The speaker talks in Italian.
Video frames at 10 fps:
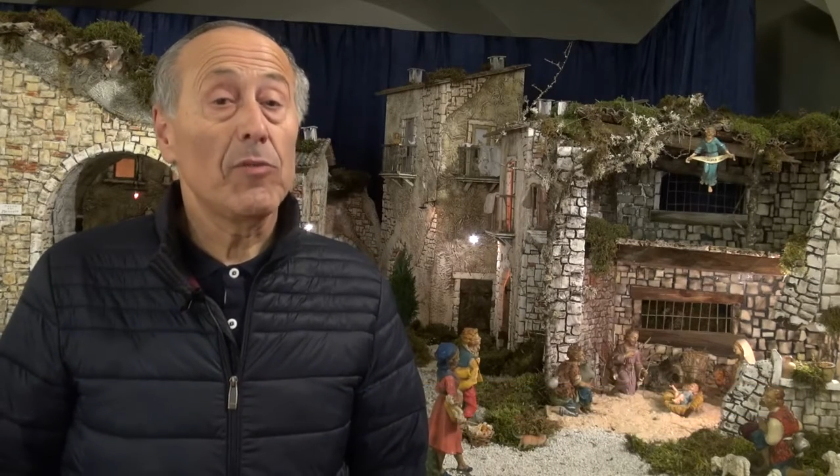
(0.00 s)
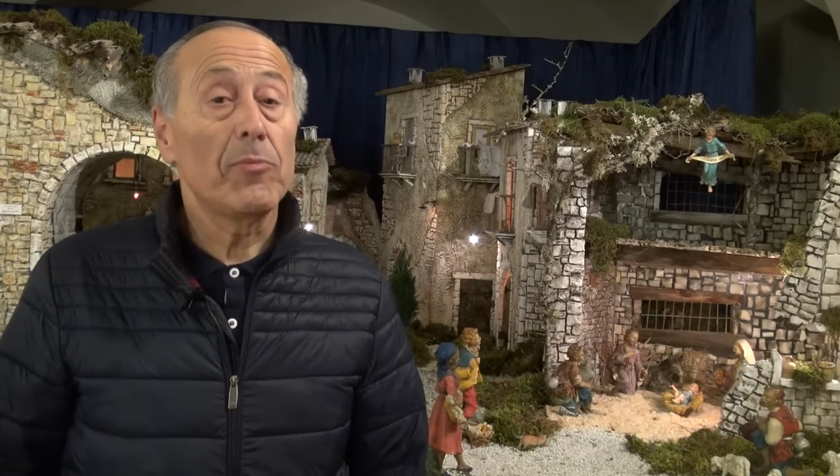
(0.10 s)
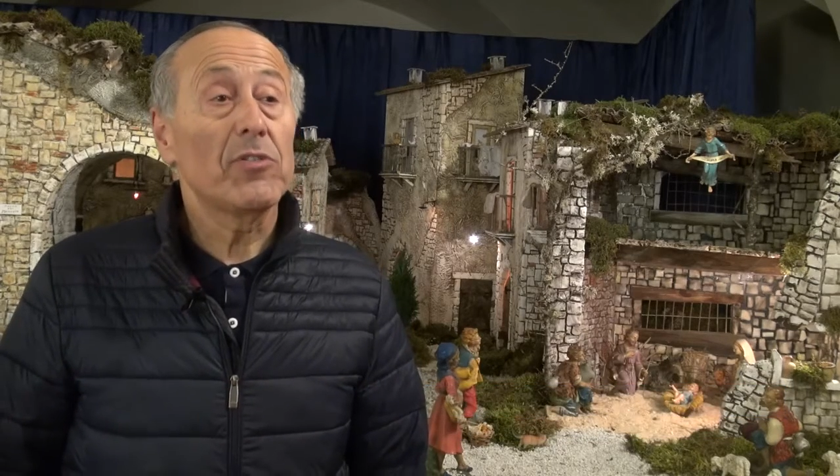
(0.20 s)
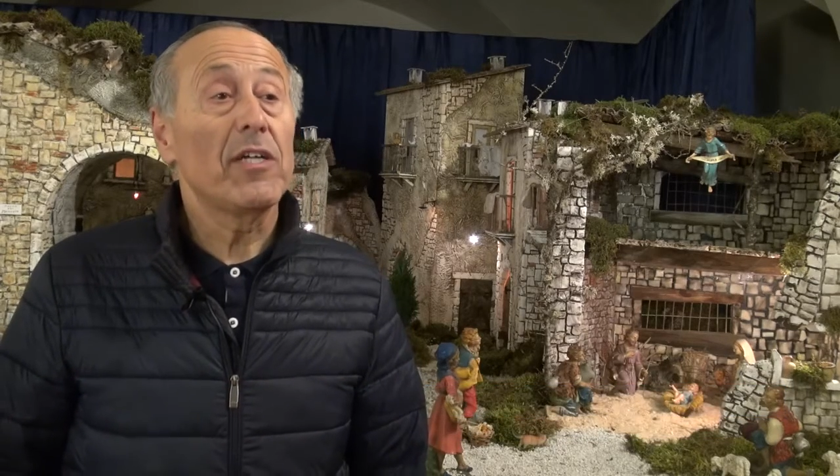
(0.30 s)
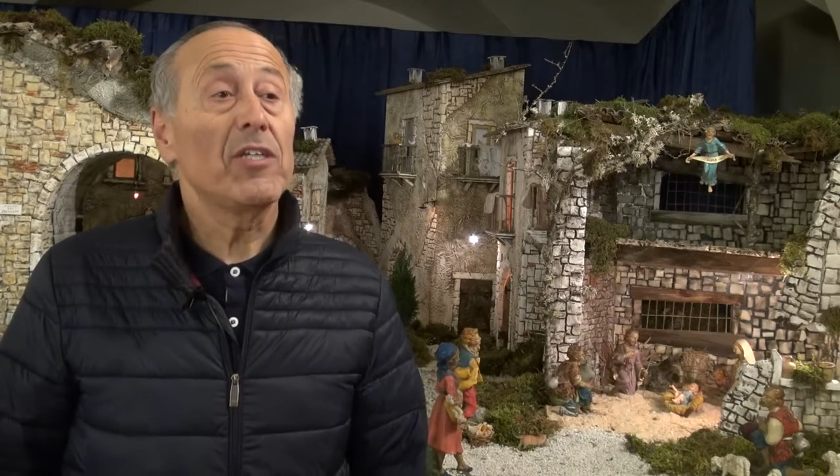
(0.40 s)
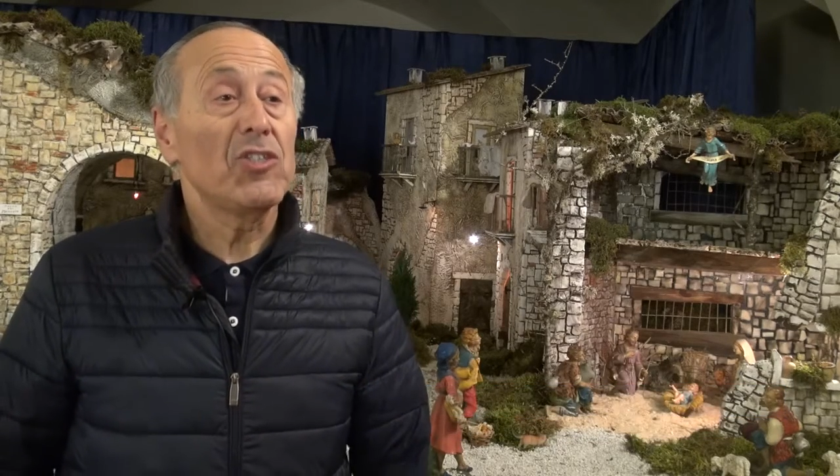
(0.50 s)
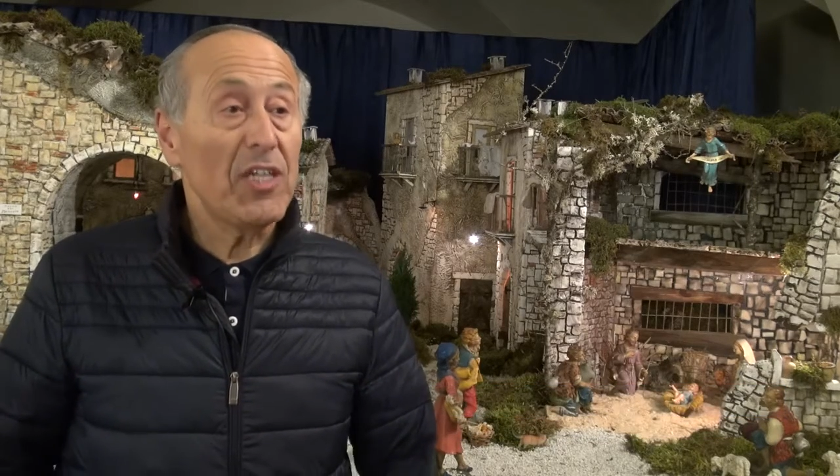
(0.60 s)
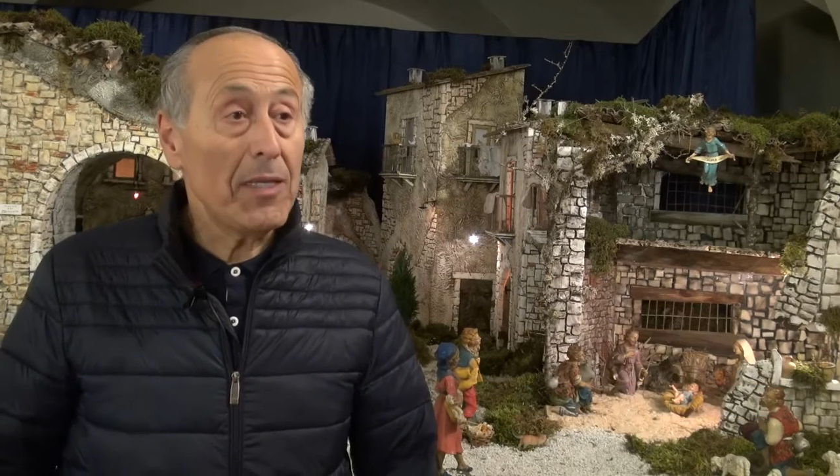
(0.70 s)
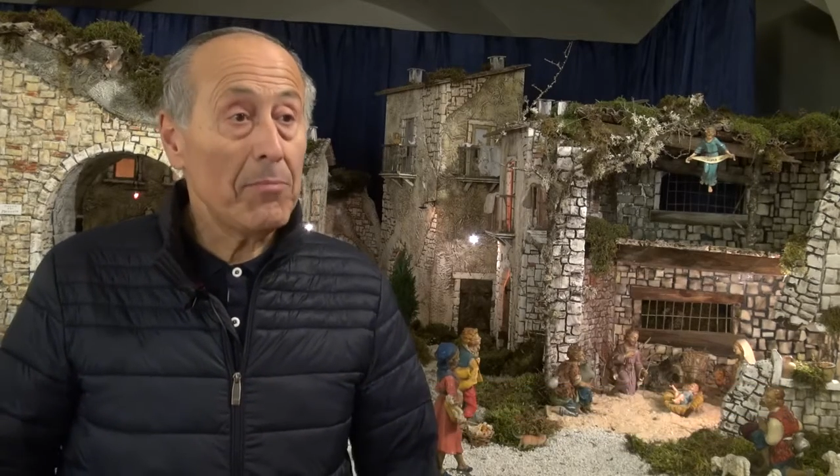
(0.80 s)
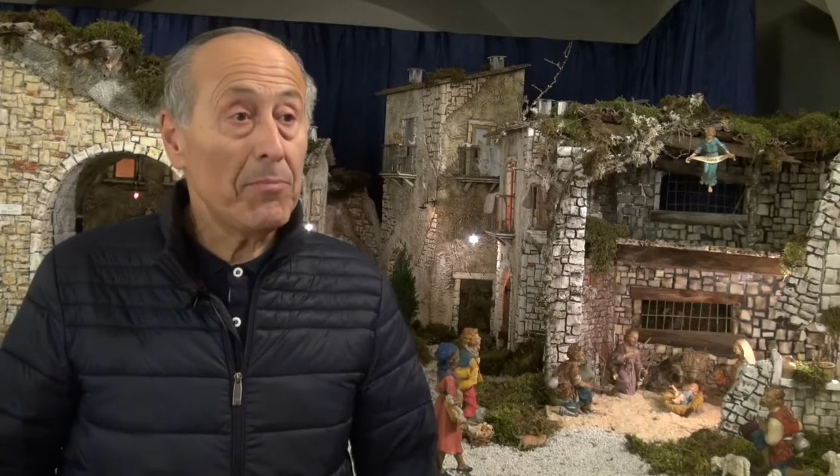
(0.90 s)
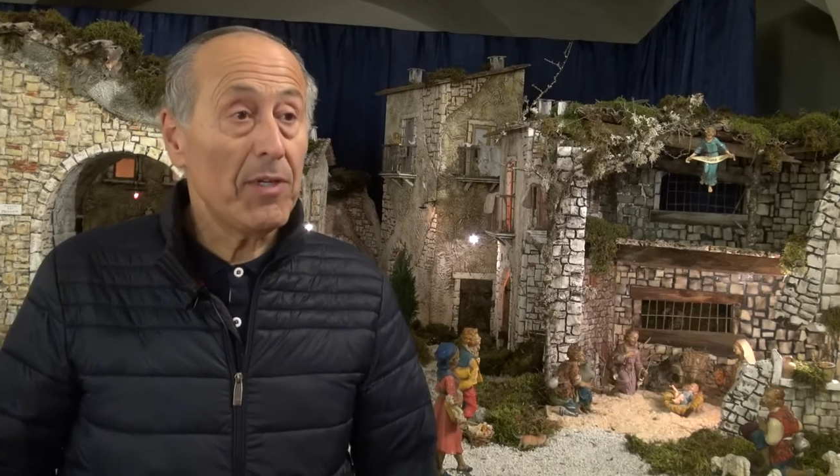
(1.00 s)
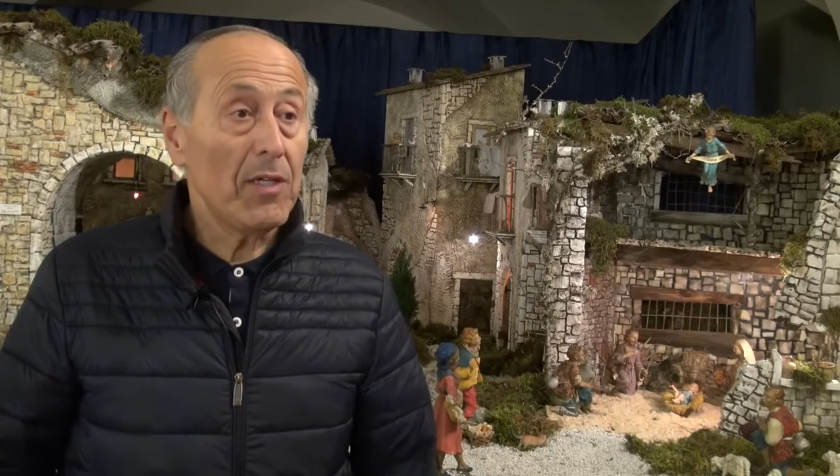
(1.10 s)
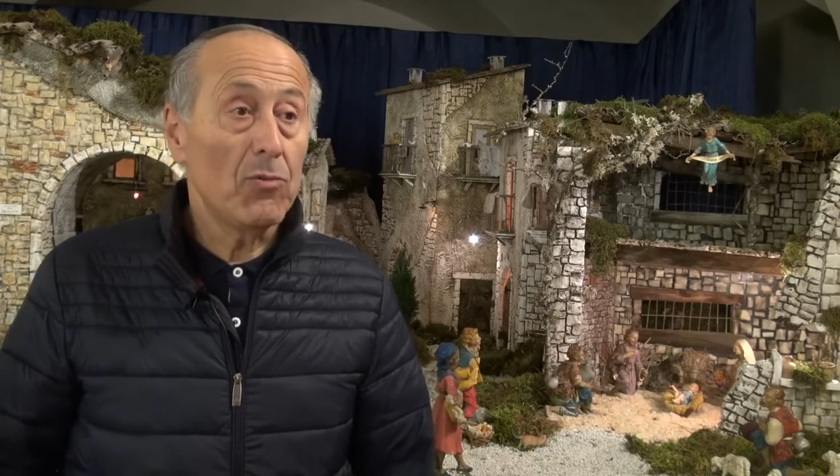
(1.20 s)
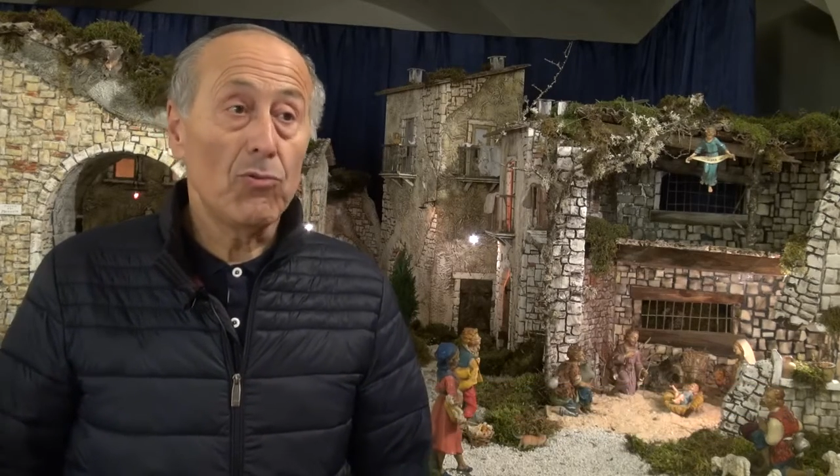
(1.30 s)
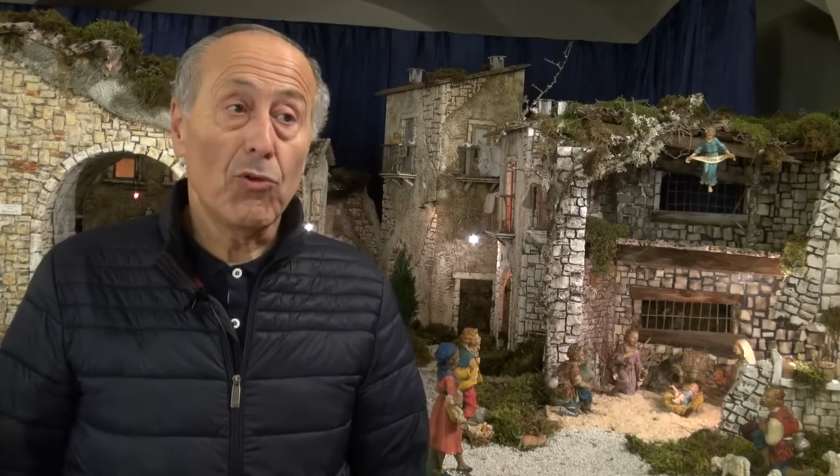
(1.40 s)
di portare
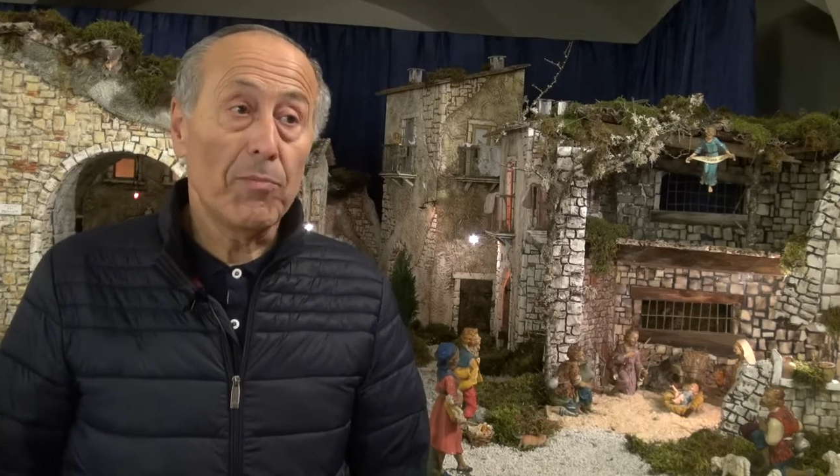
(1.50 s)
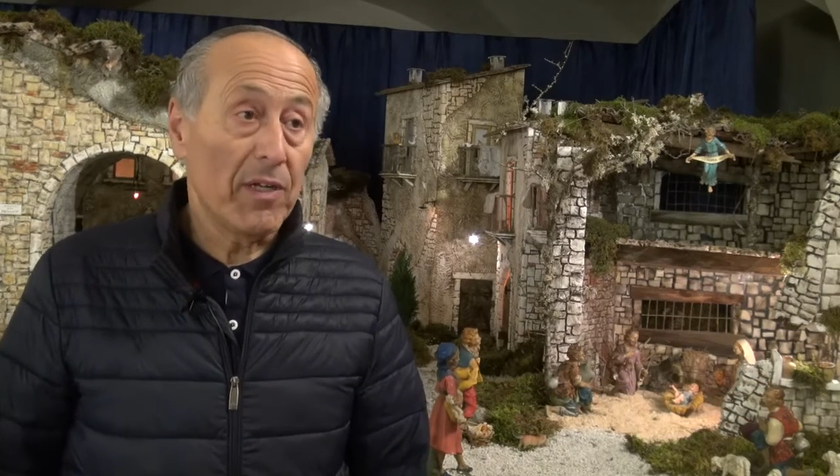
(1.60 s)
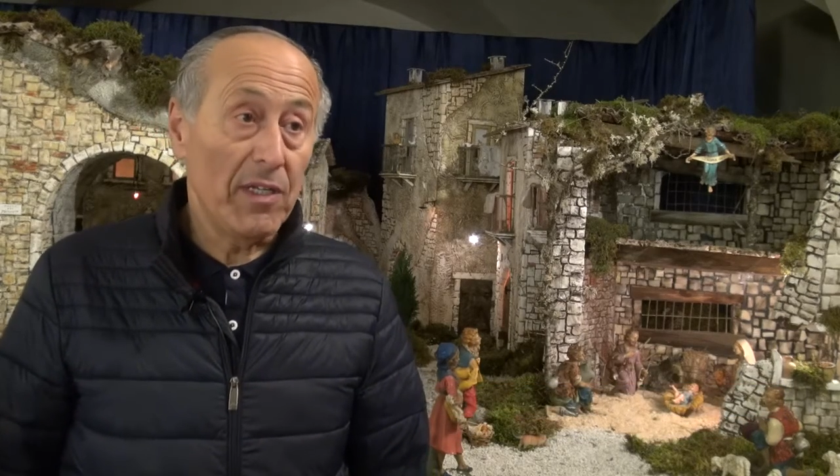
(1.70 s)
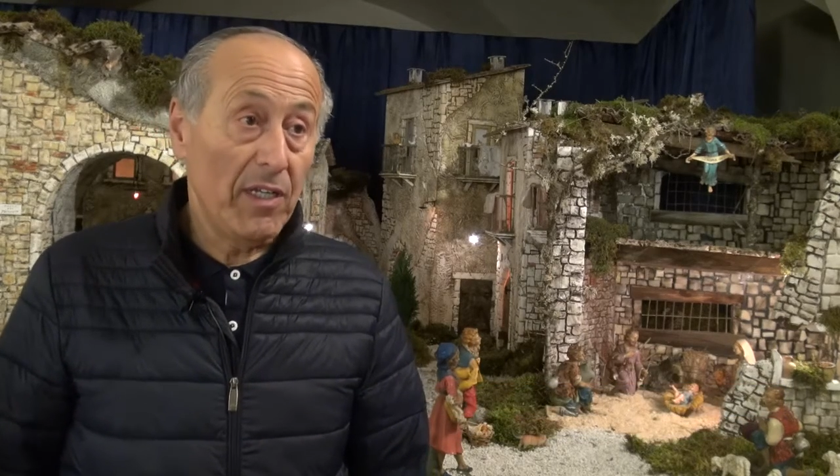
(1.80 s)
sempre un'opera